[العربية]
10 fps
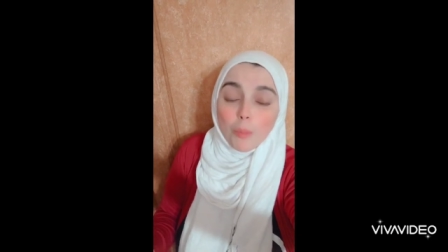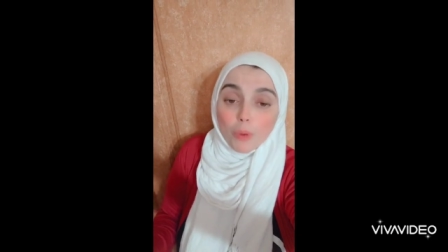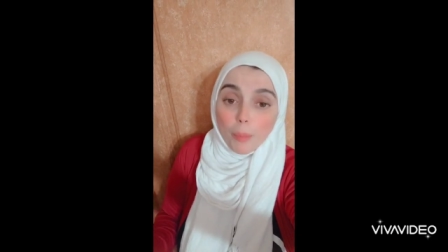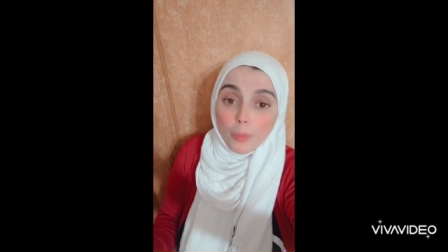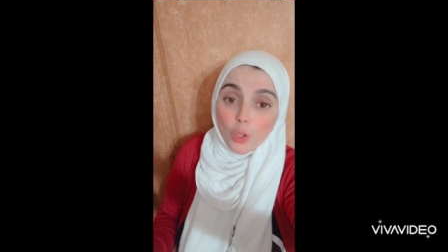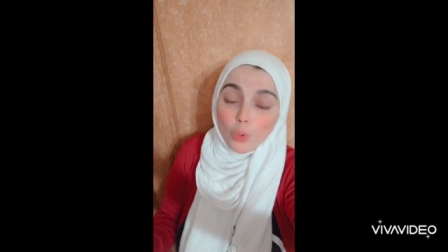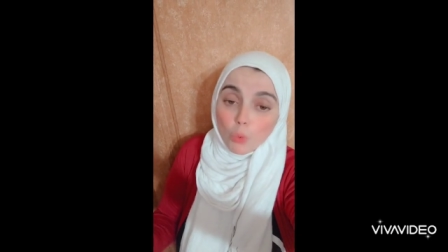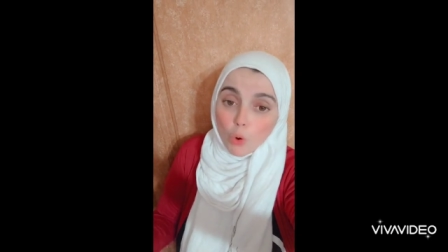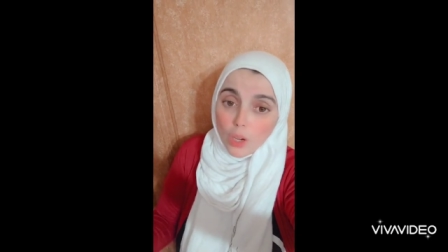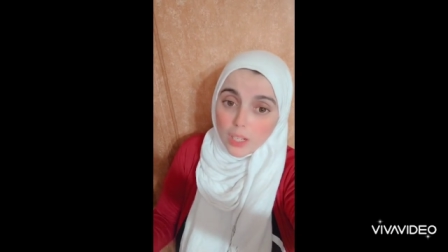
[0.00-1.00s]
مربيينه
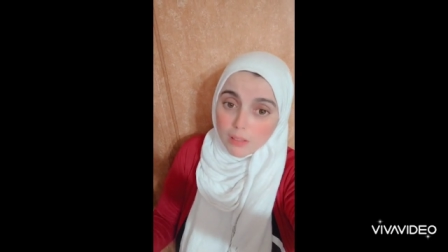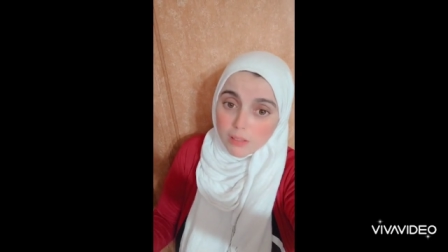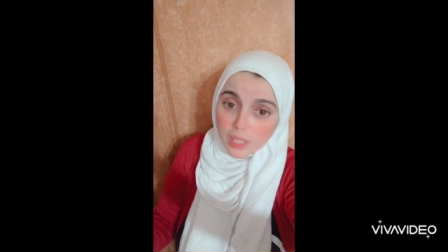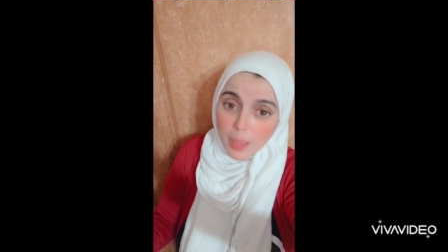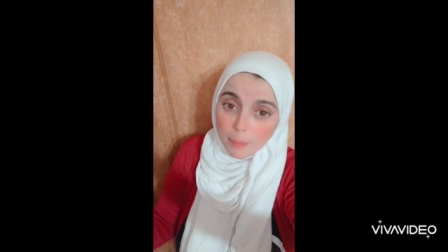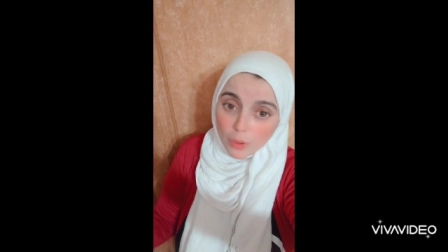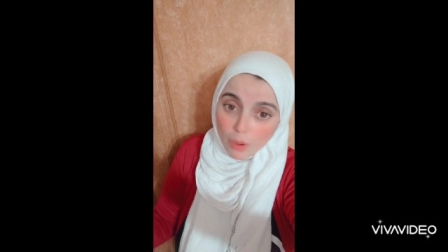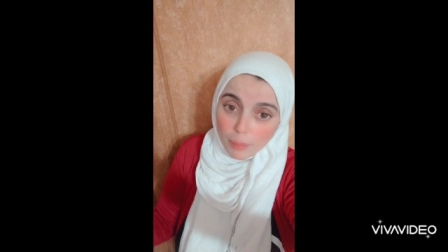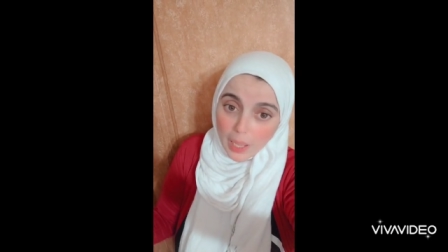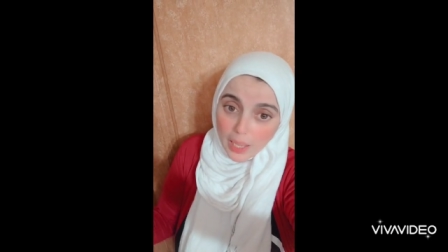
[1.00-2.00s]
وكل انسان
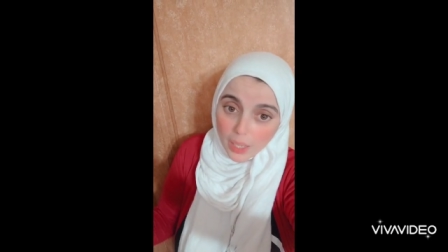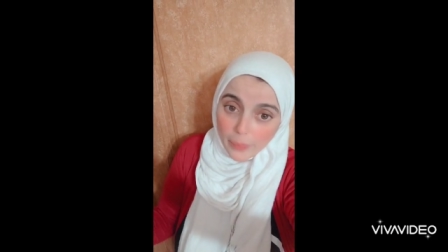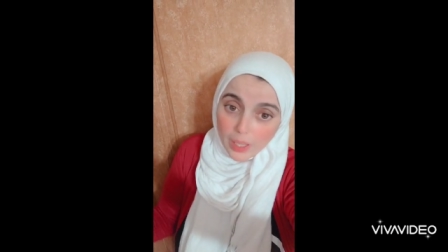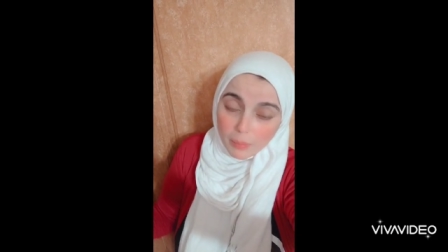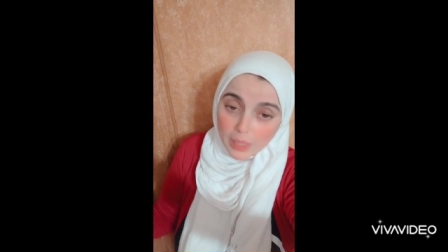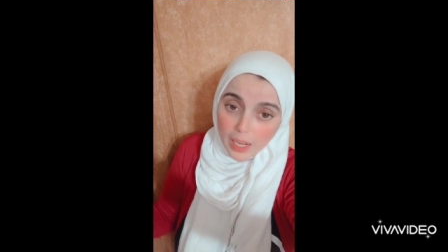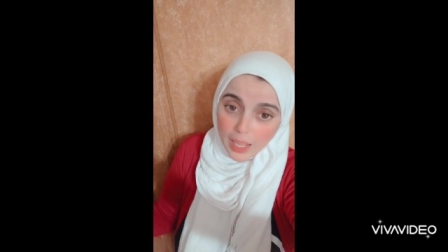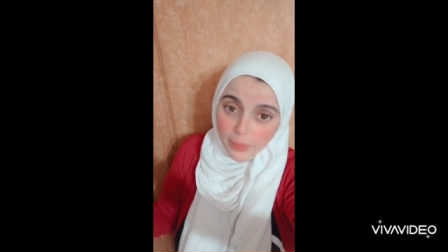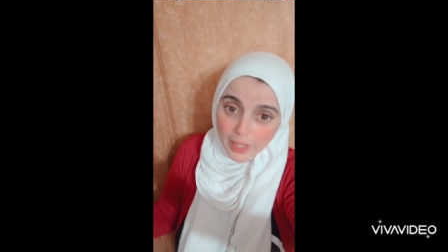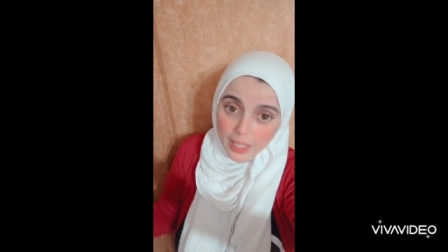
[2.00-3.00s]
بيربي حيوان من
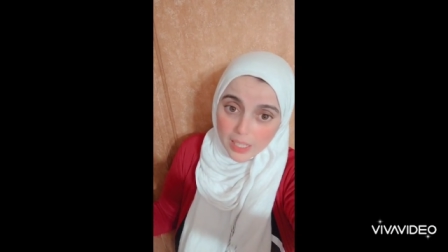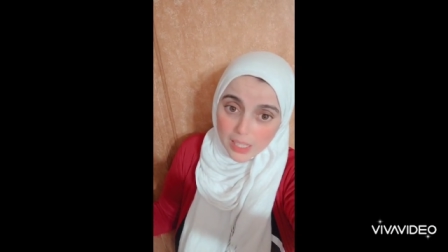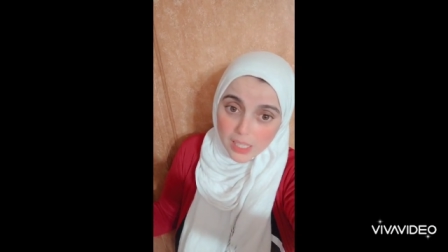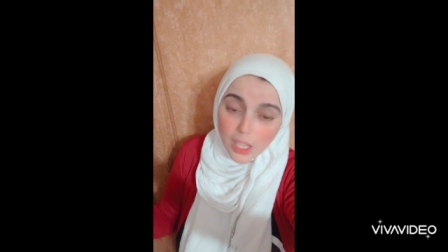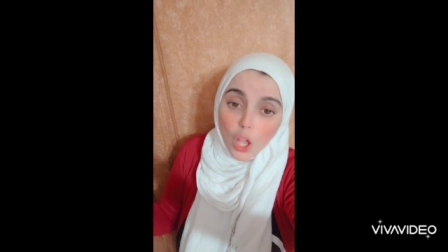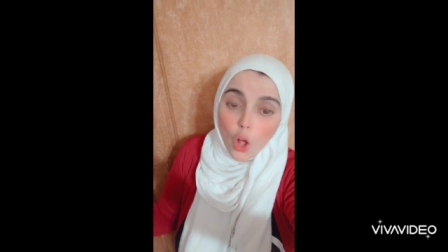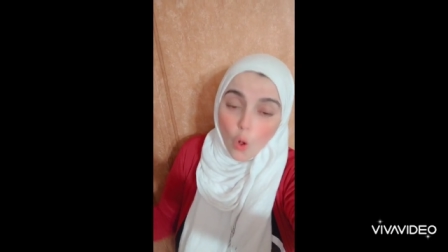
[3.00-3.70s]
الحيوانات دي